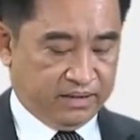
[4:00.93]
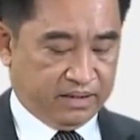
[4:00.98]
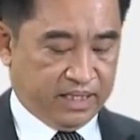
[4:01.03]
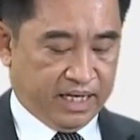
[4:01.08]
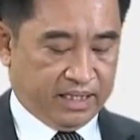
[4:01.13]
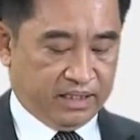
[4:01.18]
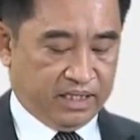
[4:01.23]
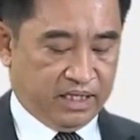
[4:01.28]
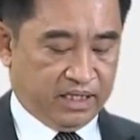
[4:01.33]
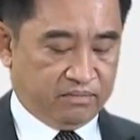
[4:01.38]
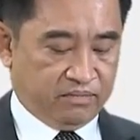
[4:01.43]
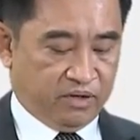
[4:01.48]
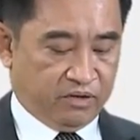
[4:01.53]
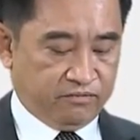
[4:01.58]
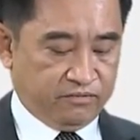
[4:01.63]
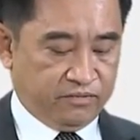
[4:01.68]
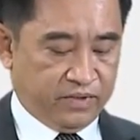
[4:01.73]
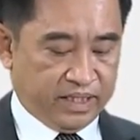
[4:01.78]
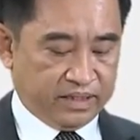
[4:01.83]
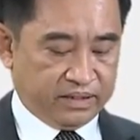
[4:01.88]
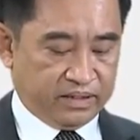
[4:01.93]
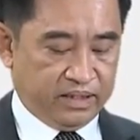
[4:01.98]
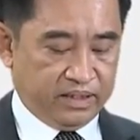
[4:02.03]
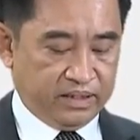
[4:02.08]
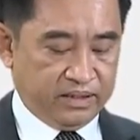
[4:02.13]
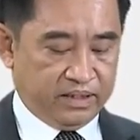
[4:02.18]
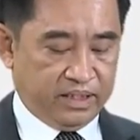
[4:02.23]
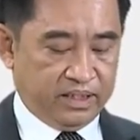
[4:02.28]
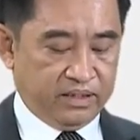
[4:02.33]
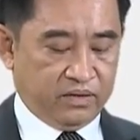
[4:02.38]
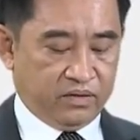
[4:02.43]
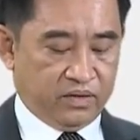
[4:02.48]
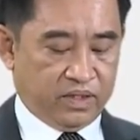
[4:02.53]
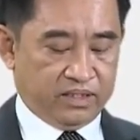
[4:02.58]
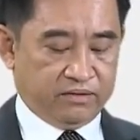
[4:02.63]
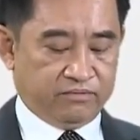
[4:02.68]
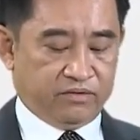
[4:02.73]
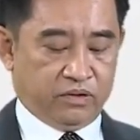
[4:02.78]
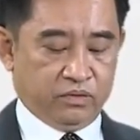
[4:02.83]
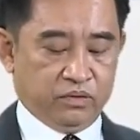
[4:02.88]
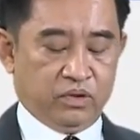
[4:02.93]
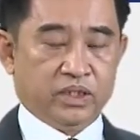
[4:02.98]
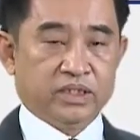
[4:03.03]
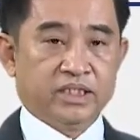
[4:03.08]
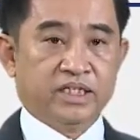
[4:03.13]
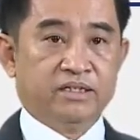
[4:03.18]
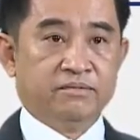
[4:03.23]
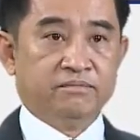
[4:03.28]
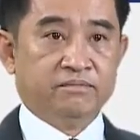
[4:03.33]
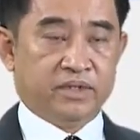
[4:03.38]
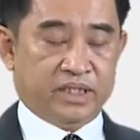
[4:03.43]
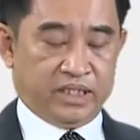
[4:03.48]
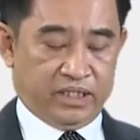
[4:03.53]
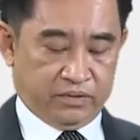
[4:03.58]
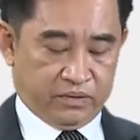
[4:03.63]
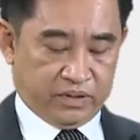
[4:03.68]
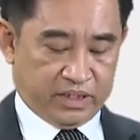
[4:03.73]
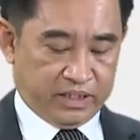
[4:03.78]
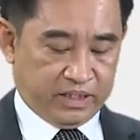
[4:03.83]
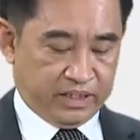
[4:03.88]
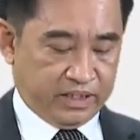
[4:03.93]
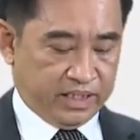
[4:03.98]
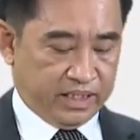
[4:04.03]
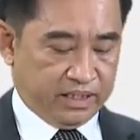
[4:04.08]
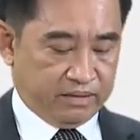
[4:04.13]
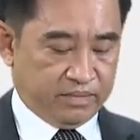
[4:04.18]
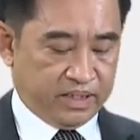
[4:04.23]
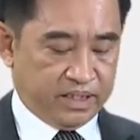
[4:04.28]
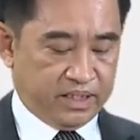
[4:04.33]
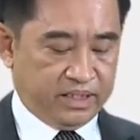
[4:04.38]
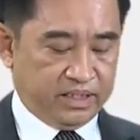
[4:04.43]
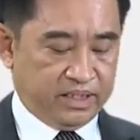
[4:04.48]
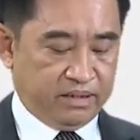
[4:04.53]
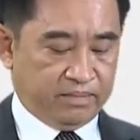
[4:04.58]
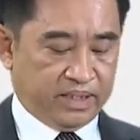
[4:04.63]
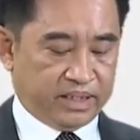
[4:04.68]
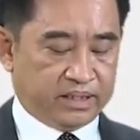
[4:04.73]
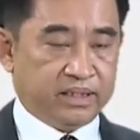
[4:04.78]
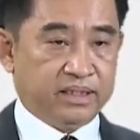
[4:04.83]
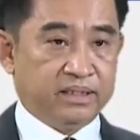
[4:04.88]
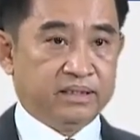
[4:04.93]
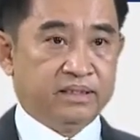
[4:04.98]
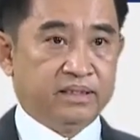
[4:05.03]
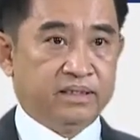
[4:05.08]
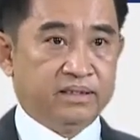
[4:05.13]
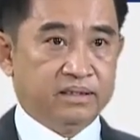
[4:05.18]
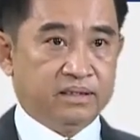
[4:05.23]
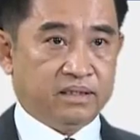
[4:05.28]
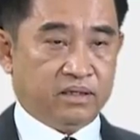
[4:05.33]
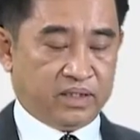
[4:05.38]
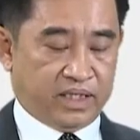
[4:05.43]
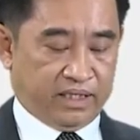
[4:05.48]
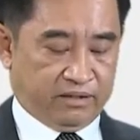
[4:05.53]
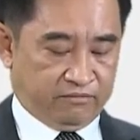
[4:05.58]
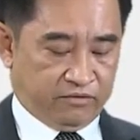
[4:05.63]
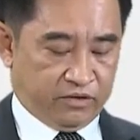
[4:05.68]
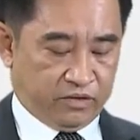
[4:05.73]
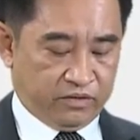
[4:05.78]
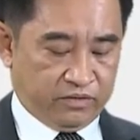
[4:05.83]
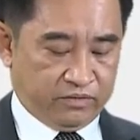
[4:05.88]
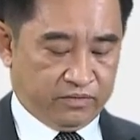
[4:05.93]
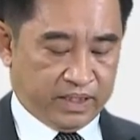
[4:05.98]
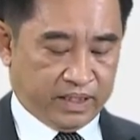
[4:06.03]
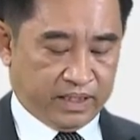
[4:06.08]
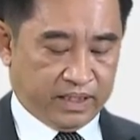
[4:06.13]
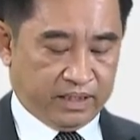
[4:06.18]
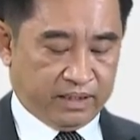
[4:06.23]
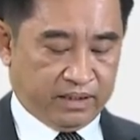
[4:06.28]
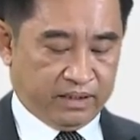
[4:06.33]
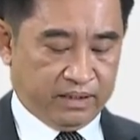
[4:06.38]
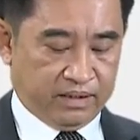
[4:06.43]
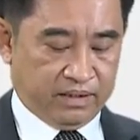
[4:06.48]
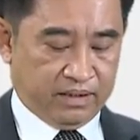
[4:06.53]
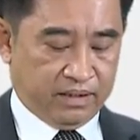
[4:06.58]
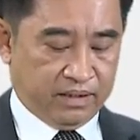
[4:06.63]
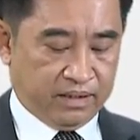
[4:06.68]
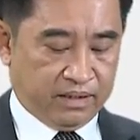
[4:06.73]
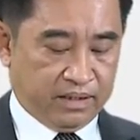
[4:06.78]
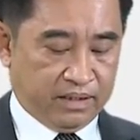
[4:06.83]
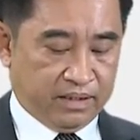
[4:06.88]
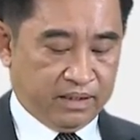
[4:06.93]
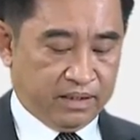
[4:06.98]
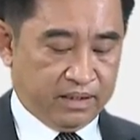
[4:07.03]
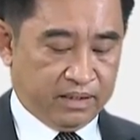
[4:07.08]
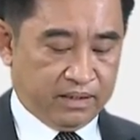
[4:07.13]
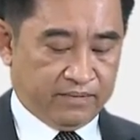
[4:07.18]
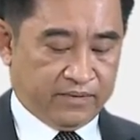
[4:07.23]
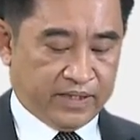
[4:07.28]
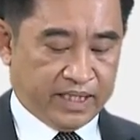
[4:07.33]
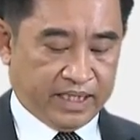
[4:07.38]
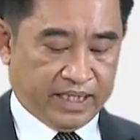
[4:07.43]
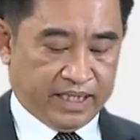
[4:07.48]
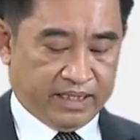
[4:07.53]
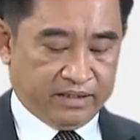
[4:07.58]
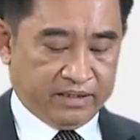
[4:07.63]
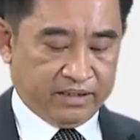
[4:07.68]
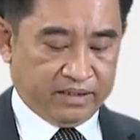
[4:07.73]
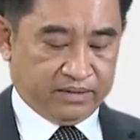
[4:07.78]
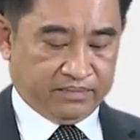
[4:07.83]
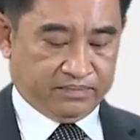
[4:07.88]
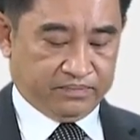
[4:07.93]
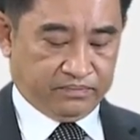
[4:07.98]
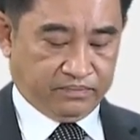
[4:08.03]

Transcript: đặt nền móng phát triển chuyên khoa phẫu thuật tim và điều trị các bệnh lý tim mạch tiên tiến cho thành phố và và cả nước.